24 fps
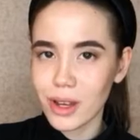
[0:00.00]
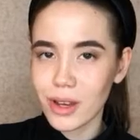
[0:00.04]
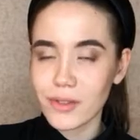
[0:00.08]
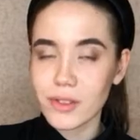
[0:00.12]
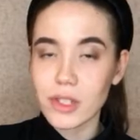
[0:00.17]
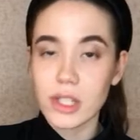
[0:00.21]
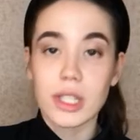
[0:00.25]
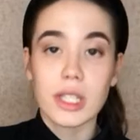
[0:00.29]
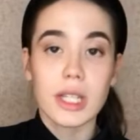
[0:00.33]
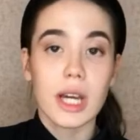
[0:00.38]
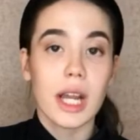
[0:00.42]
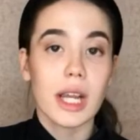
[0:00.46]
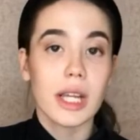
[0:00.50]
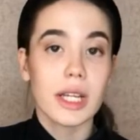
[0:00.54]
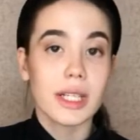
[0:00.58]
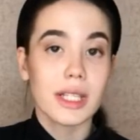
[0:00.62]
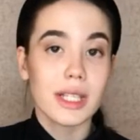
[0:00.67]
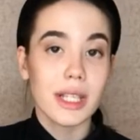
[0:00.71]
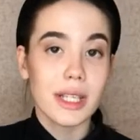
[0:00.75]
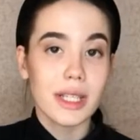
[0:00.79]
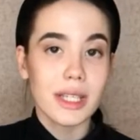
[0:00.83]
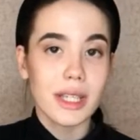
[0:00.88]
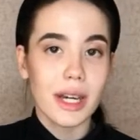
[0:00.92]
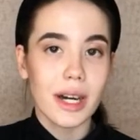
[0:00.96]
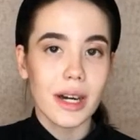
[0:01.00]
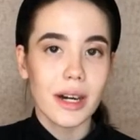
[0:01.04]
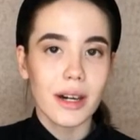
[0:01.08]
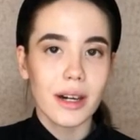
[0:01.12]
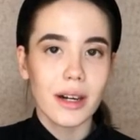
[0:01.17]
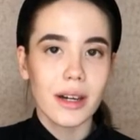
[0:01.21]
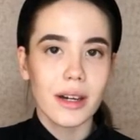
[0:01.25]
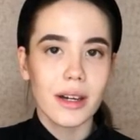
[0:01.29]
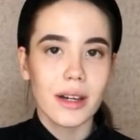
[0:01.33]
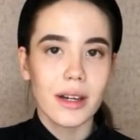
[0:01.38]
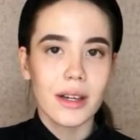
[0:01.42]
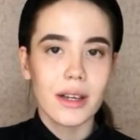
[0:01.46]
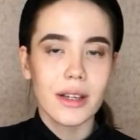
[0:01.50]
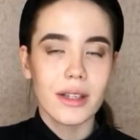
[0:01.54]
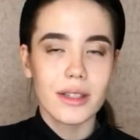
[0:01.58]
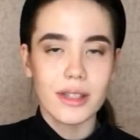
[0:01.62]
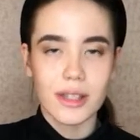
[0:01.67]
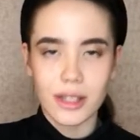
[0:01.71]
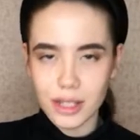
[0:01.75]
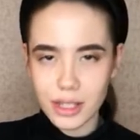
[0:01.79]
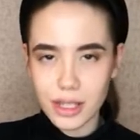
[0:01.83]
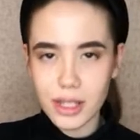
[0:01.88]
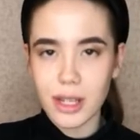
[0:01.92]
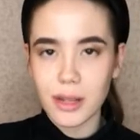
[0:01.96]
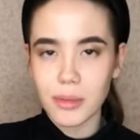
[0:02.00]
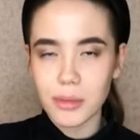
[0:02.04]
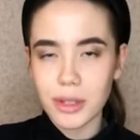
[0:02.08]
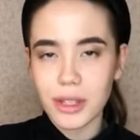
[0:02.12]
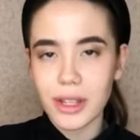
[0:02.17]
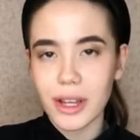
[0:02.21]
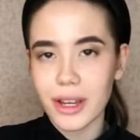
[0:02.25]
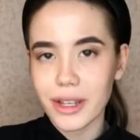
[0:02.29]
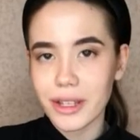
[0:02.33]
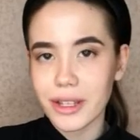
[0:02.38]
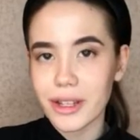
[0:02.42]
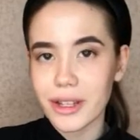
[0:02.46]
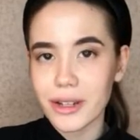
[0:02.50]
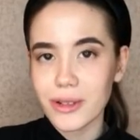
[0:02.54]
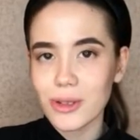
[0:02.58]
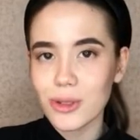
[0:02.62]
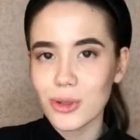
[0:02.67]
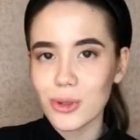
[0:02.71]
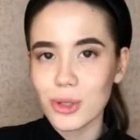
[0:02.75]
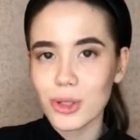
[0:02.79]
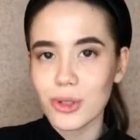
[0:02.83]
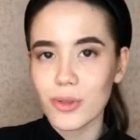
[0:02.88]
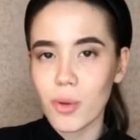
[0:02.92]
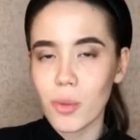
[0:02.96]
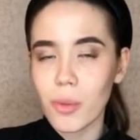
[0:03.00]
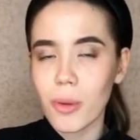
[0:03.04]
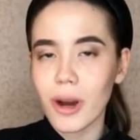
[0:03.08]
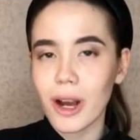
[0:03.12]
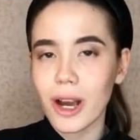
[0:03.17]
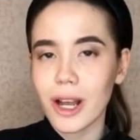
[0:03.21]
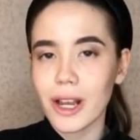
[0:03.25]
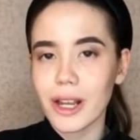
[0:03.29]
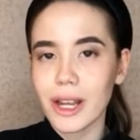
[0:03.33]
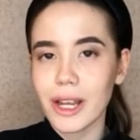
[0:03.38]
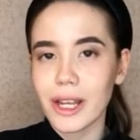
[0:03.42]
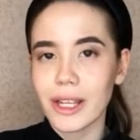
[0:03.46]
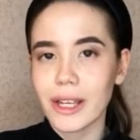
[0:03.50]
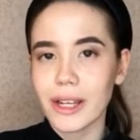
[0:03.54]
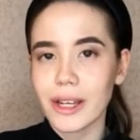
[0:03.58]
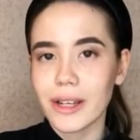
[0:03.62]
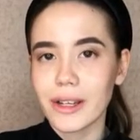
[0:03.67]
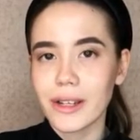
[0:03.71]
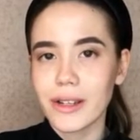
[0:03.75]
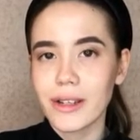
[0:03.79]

в социальных сетях, среди обитания растущего поколения.